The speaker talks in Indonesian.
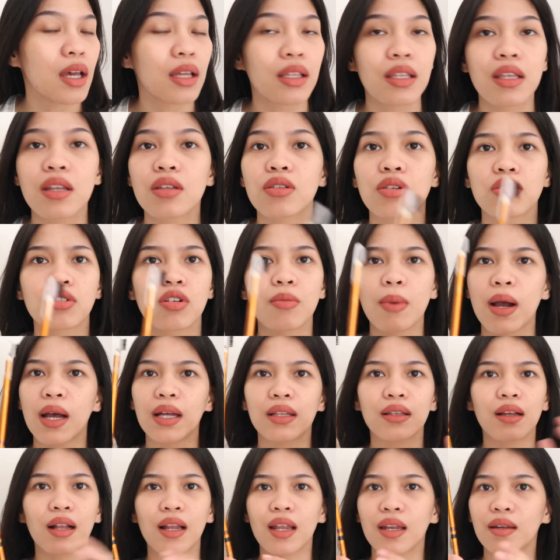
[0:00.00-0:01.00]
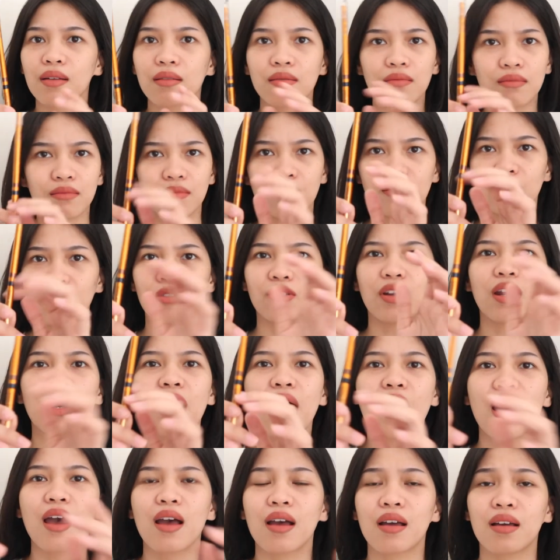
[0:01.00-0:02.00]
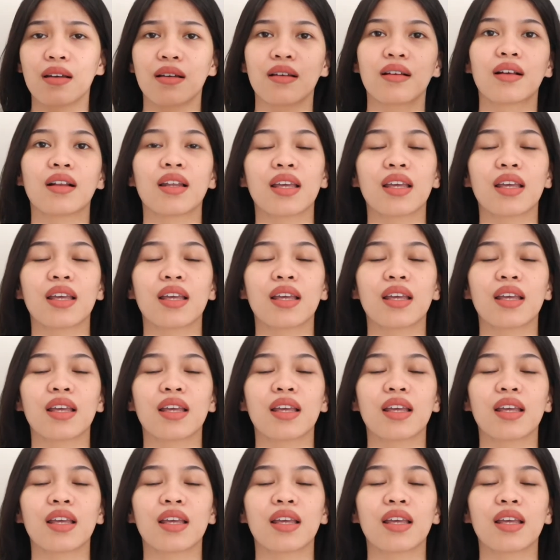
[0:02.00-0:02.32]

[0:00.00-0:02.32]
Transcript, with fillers: Jadi cocok banget kalian udah deh uh,